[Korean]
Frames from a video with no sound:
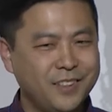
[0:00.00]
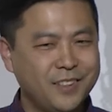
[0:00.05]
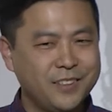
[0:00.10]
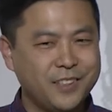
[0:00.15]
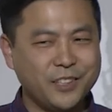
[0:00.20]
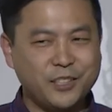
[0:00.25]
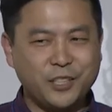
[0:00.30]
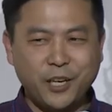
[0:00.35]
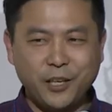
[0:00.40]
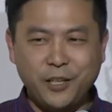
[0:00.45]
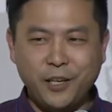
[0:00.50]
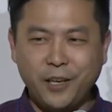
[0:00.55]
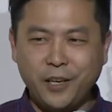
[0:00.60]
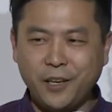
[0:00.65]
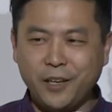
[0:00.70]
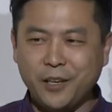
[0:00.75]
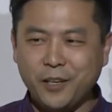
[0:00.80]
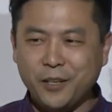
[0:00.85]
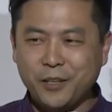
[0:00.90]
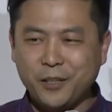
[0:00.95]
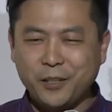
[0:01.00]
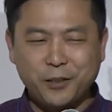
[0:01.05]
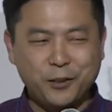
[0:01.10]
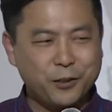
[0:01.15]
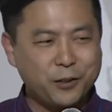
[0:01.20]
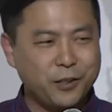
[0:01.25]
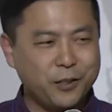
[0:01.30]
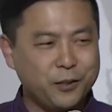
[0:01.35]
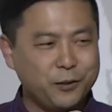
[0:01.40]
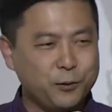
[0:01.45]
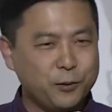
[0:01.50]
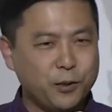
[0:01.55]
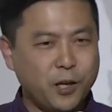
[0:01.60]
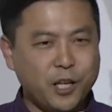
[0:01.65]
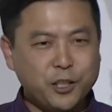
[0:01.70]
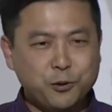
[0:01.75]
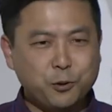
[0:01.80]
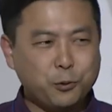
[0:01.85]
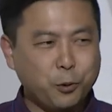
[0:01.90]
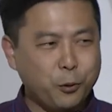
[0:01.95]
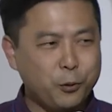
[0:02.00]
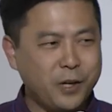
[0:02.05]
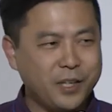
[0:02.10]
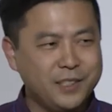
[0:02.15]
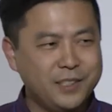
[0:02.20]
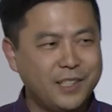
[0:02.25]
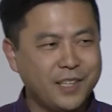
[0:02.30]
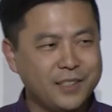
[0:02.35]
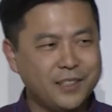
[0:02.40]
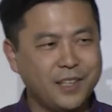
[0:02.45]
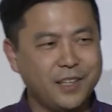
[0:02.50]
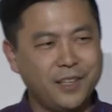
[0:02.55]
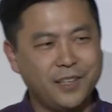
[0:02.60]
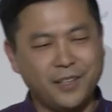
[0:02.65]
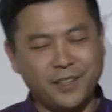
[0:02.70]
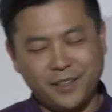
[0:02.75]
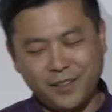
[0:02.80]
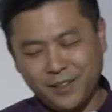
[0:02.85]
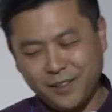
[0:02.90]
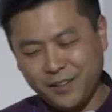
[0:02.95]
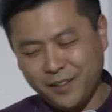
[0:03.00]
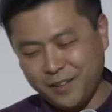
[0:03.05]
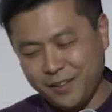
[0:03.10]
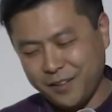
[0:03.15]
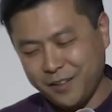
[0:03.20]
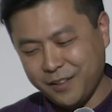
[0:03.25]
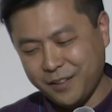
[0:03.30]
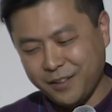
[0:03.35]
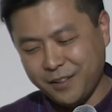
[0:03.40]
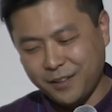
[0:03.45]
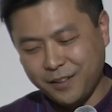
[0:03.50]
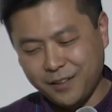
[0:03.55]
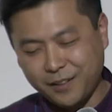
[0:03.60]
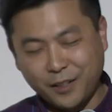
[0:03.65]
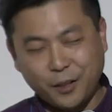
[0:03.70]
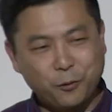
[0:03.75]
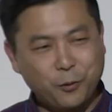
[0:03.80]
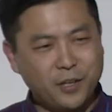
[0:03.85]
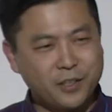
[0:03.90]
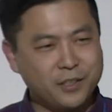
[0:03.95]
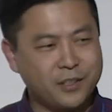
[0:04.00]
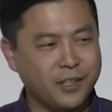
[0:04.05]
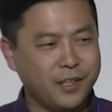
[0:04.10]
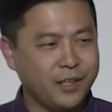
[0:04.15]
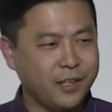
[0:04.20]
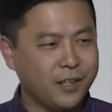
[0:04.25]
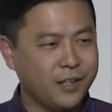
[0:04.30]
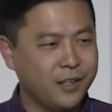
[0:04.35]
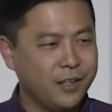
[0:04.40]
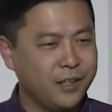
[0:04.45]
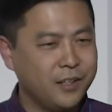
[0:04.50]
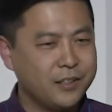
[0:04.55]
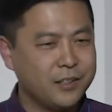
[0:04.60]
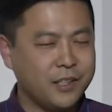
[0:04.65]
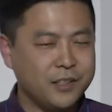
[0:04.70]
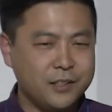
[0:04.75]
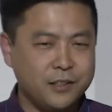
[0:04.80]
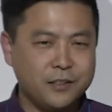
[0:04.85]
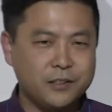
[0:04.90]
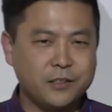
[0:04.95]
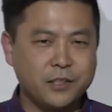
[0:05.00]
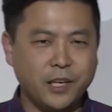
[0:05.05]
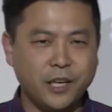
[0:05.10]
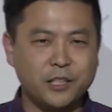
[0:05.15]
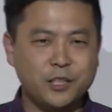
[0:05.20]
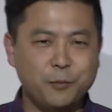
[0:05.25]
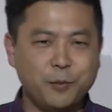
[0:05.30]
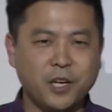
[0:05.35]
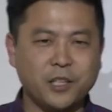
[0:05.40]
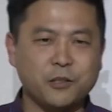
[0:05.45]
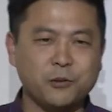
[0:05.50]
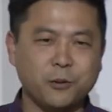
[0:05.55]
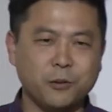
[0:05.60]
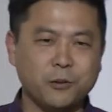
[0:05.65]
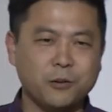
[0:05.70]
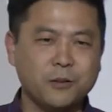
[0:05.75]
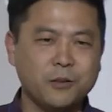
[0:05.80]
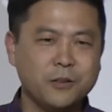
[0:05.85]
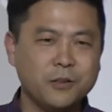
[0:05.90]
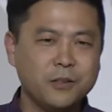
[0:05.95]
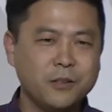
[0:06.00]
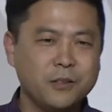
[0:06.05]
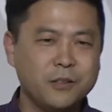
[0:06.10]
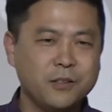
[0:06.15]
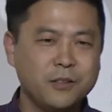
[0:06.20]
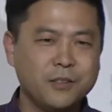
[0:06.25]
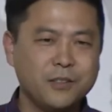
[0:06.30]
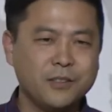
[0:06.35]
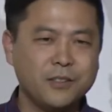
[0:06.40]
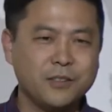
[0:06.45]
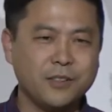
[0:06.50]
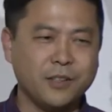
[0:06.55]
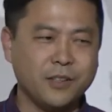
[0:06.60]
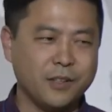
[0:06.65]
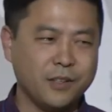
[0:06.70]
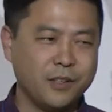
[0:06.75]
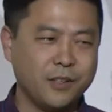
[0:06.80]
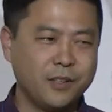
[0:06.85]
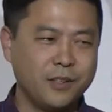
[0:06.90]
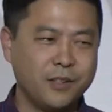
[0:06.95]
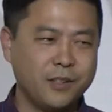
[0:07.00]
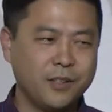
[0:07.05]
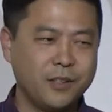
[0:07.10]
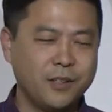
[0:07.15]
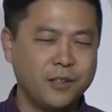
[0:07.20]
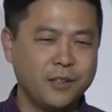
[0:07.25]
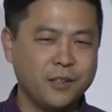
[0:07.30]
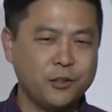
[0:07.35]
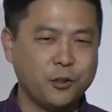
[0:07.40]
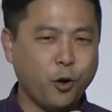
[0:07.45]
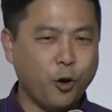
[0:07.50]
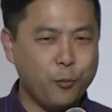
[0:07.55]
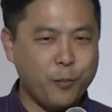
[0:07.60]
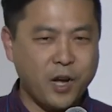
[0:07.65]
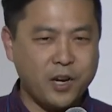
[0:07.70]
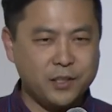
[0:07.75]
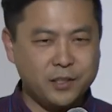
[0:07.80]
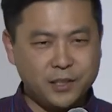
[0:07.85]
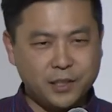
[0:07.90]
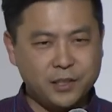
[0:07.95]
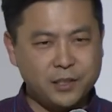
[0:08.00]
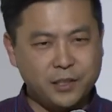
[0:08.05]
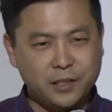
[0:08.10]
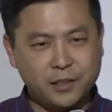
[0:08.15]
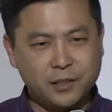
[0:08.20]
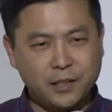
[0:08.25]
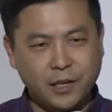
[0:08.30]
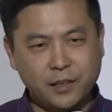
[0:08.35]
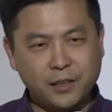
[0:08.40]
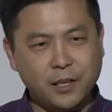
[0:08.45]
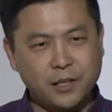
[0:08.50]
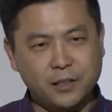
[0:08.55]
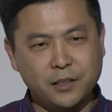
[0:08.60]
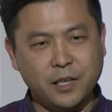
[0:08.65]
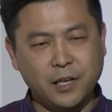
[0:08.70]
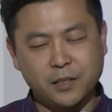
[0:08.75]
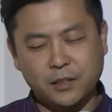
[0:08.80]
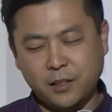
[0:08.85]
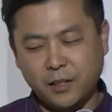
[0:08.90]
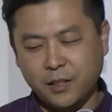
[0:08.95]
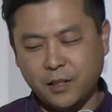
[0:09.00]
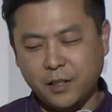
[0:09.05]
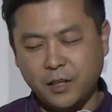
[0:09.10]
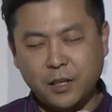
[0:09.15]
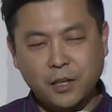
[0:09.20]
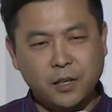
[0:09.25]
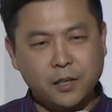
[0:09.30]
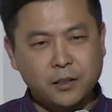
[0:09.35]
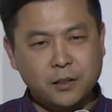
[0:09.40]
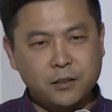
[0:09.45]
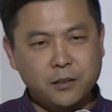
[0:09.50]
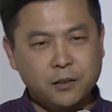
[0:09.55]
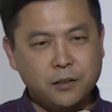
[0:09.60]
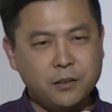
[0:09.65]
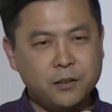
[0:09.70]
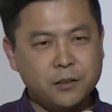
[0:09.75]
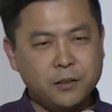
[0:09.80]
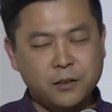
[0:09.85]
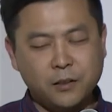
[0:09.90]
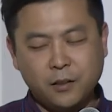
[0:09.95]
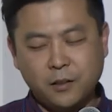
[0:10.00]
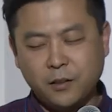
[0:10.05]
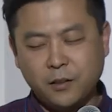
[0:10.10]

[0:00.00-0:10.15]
야, 쟤네 아직도 토요일 날 일한대. 라고 하는데 사실은 그게 핵심이 아니죠. 예. 더 많은 시간을 일했다는 게 아니라 그